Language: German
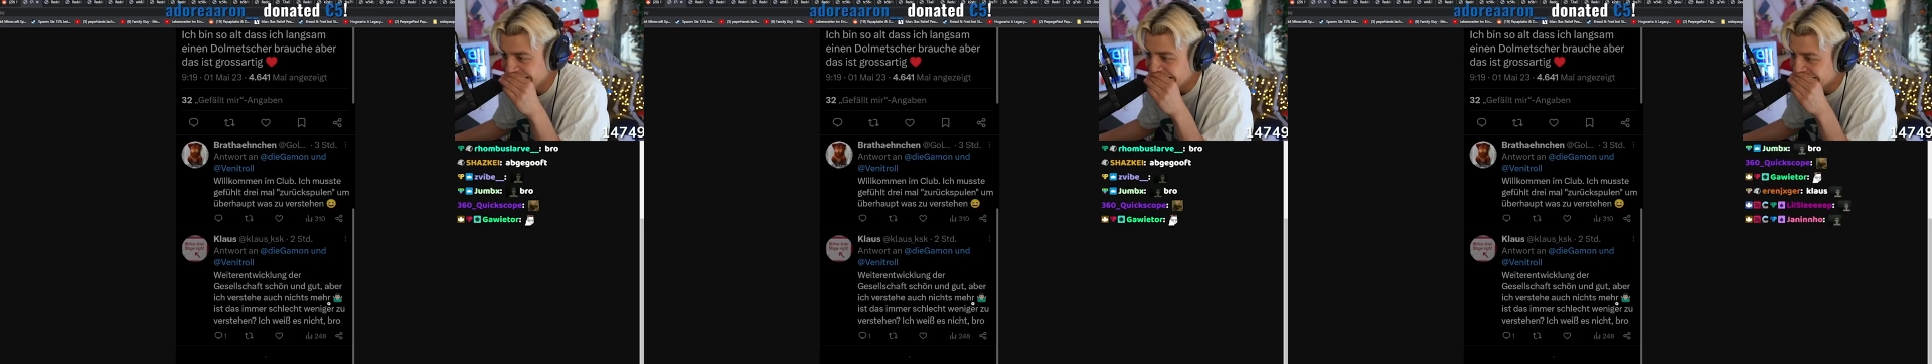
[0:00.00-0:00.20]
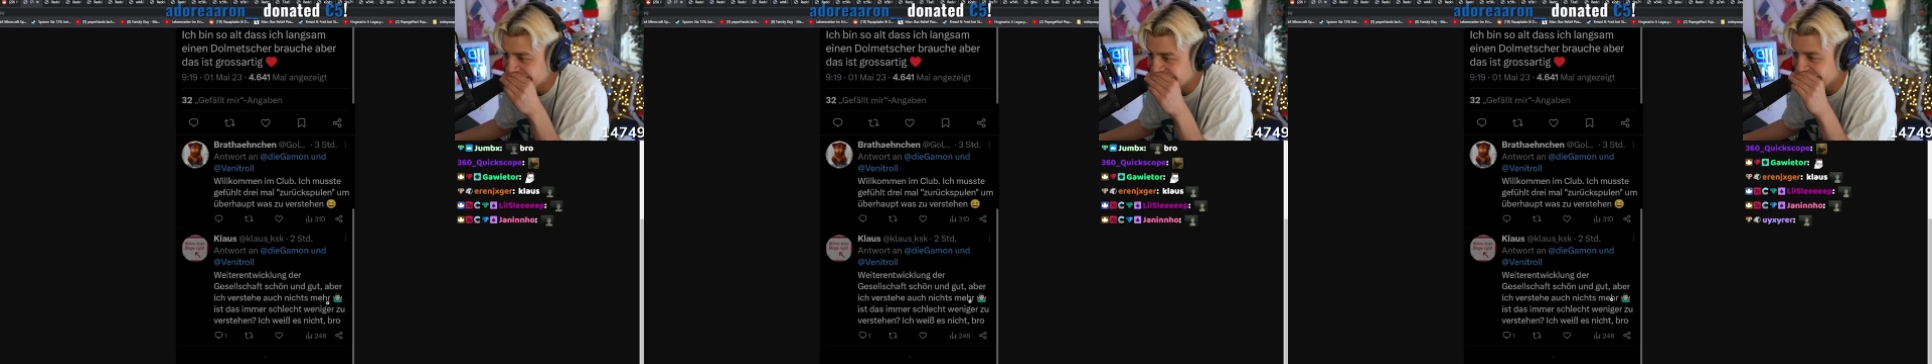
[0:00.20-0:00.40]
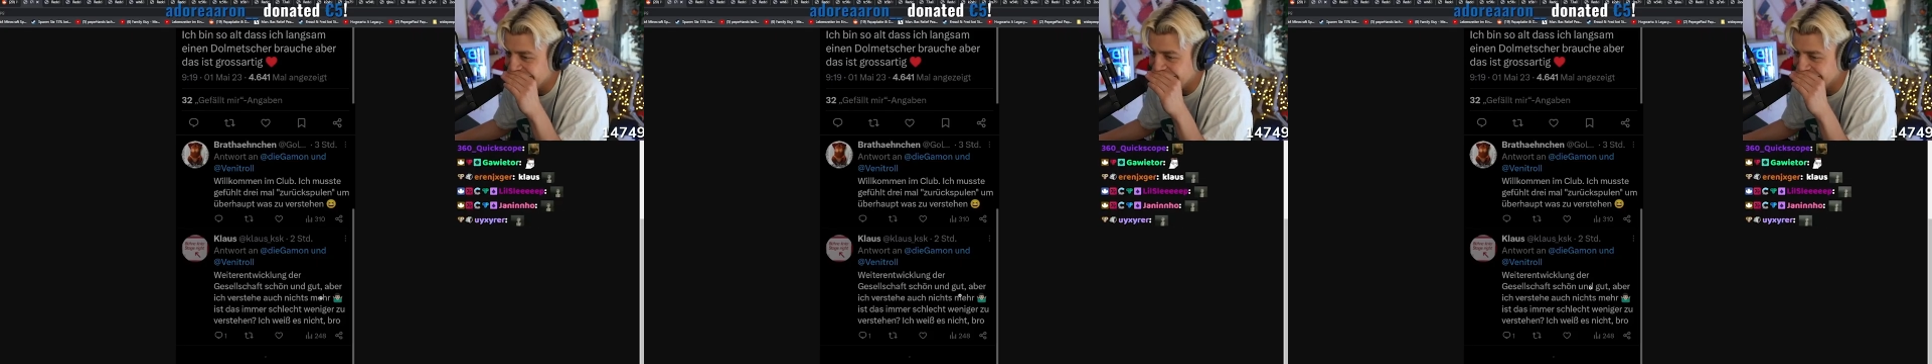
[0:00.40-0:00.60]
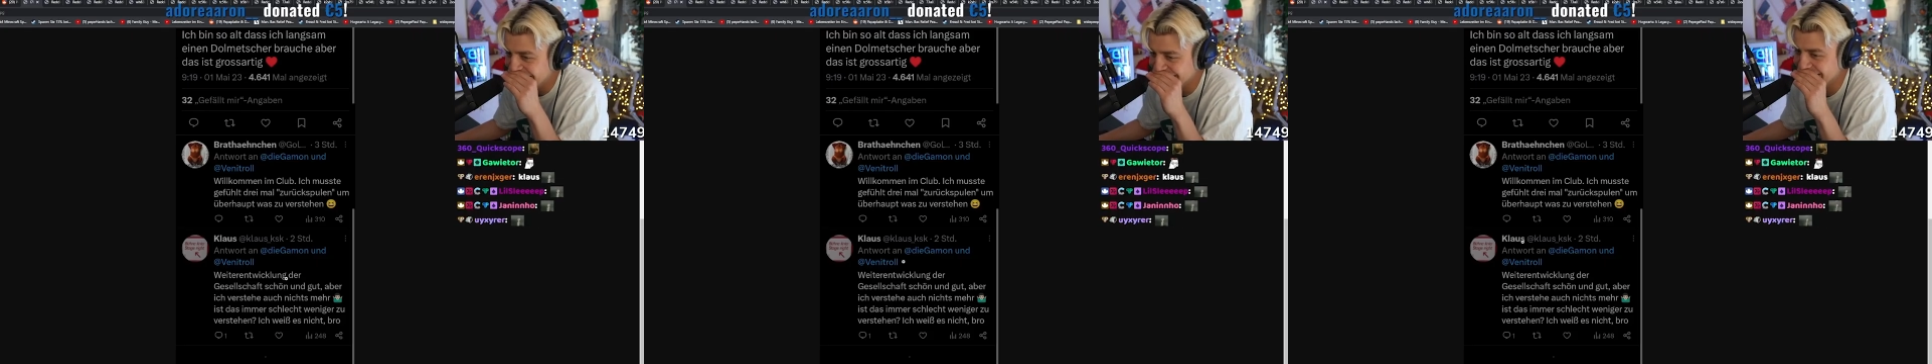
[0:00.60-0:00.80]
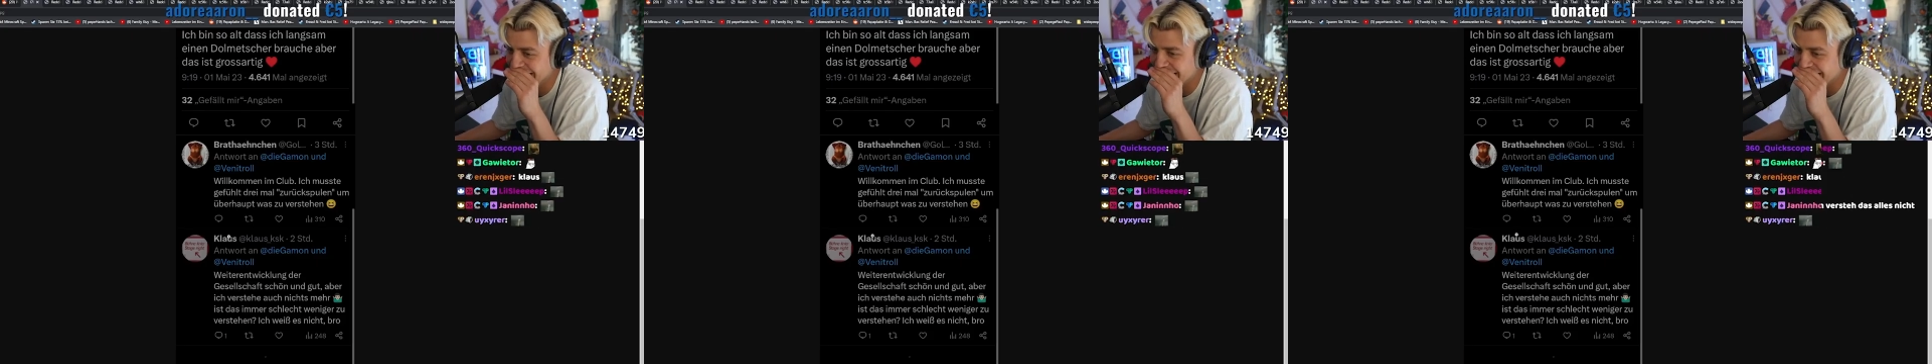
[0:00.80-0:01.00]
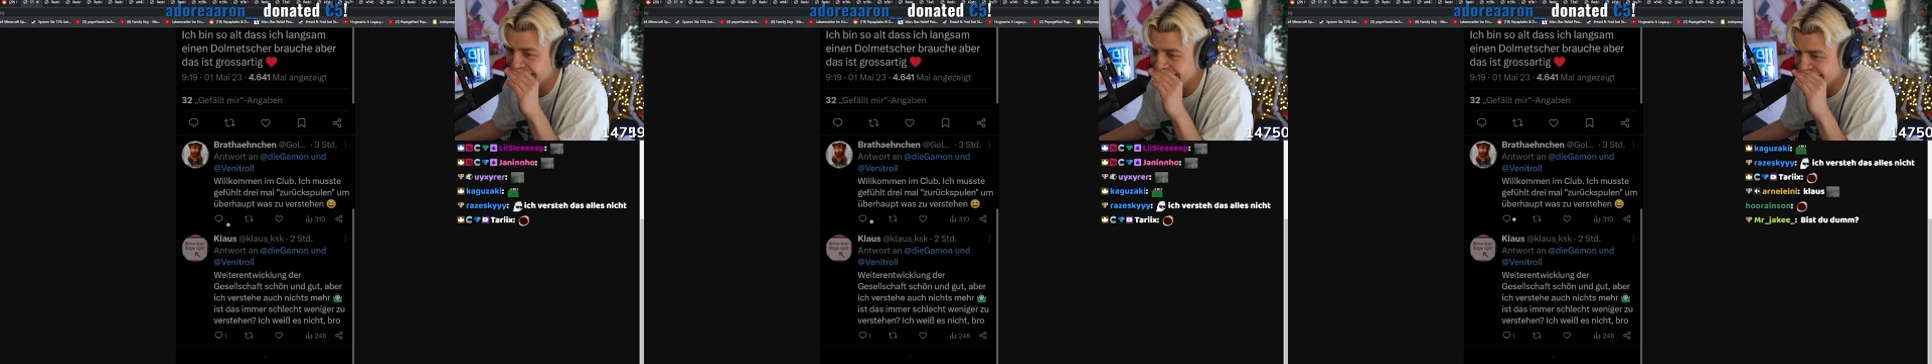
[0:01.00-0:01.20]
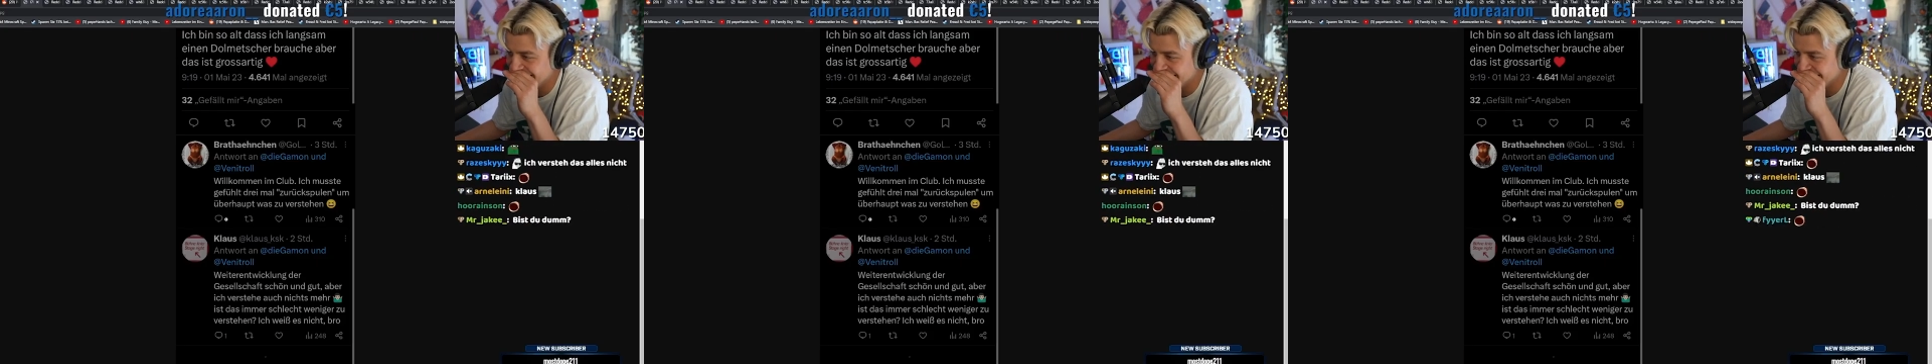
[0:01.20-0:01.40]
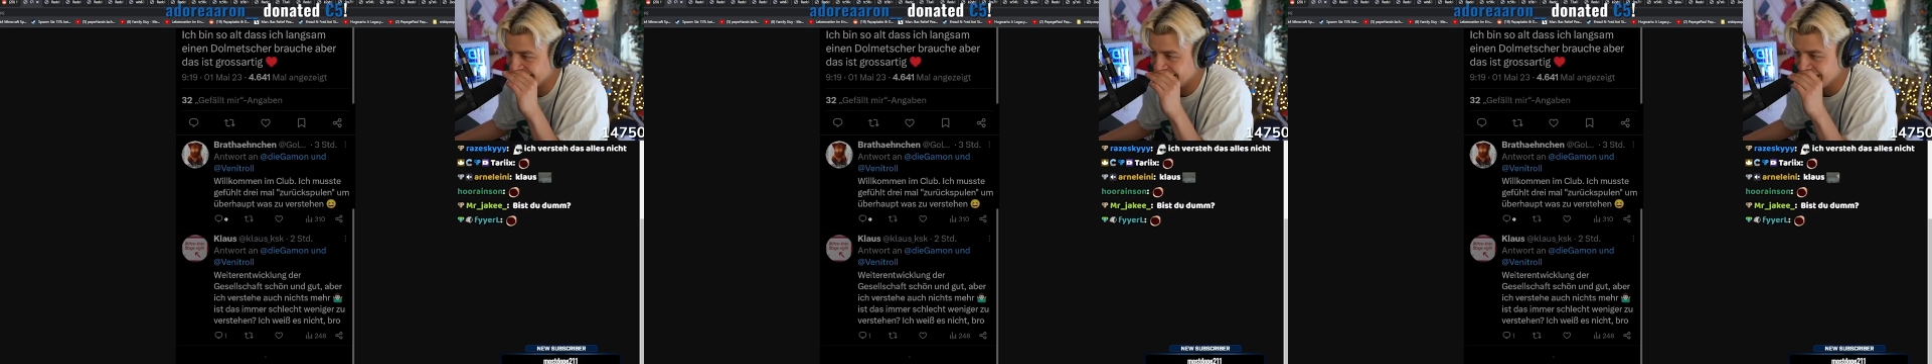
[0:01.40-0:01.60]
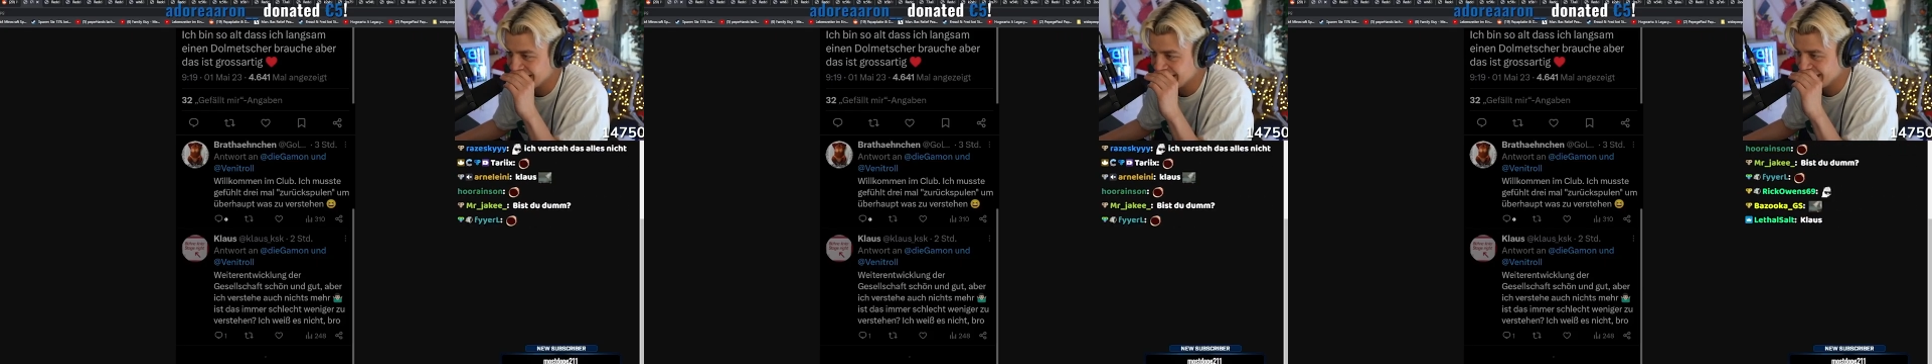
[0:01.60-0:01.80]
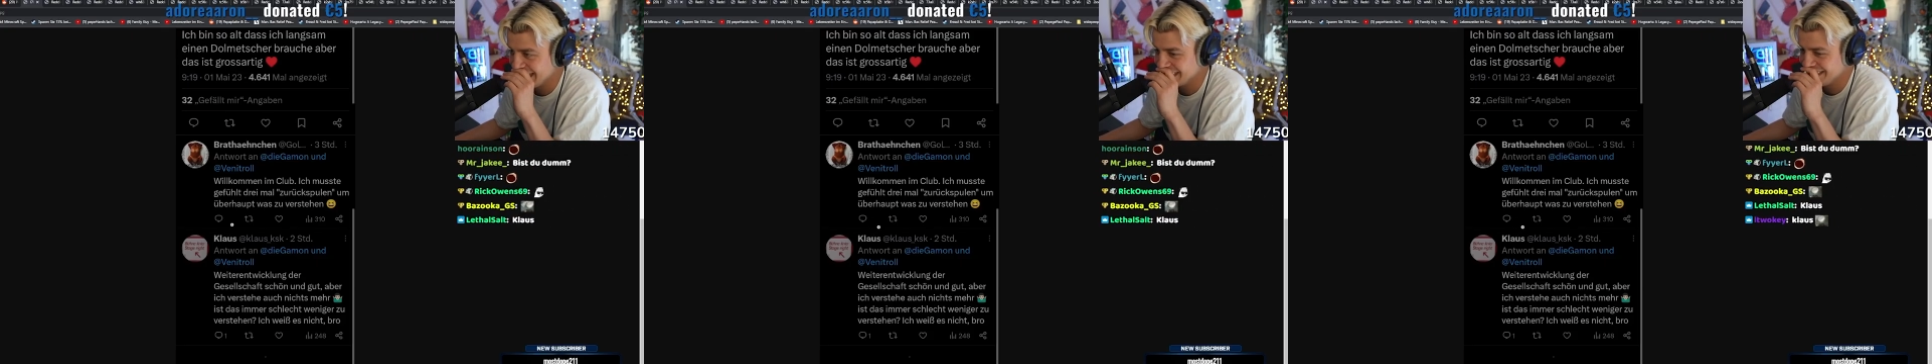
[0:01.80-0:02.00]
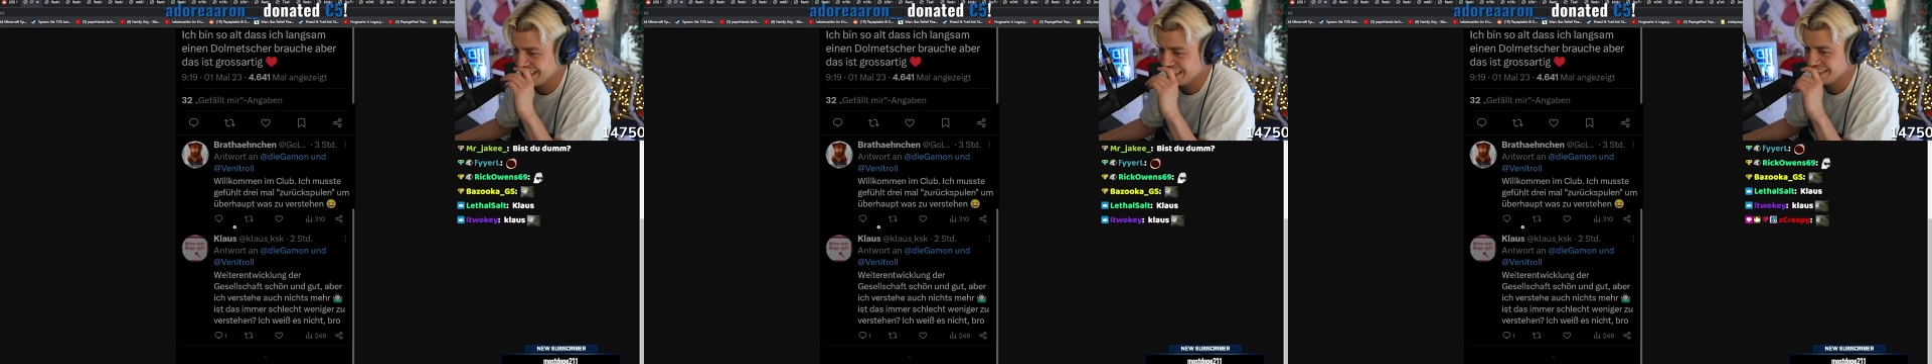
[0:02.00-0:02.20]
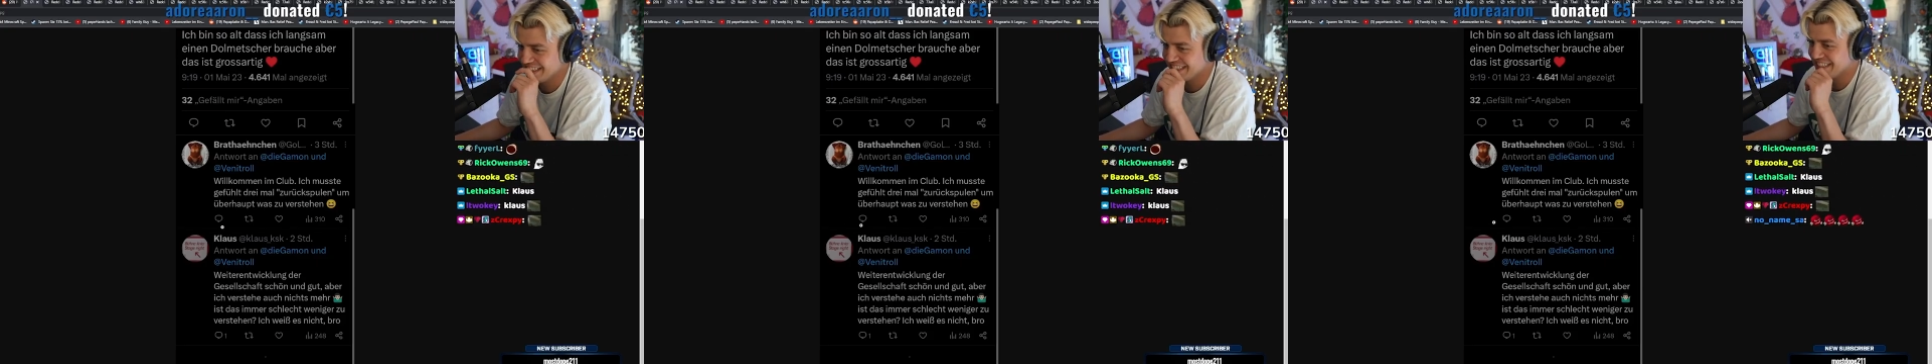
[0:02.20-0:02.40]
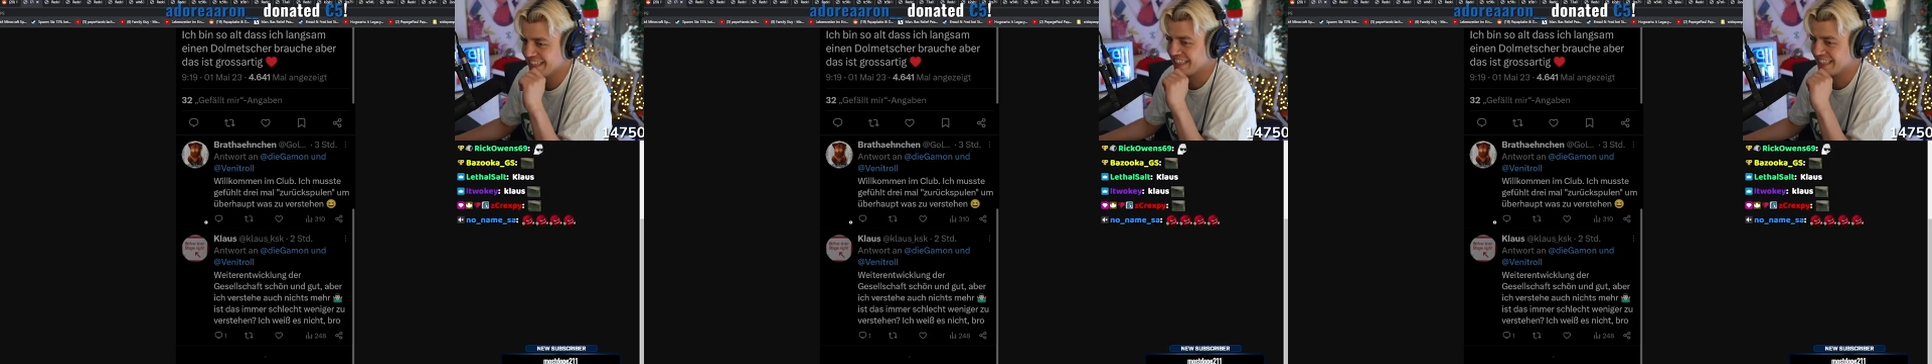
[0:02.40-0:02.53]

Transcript: Sehr, sehr geil, Digga. Sehr, sehr, sehr, sehr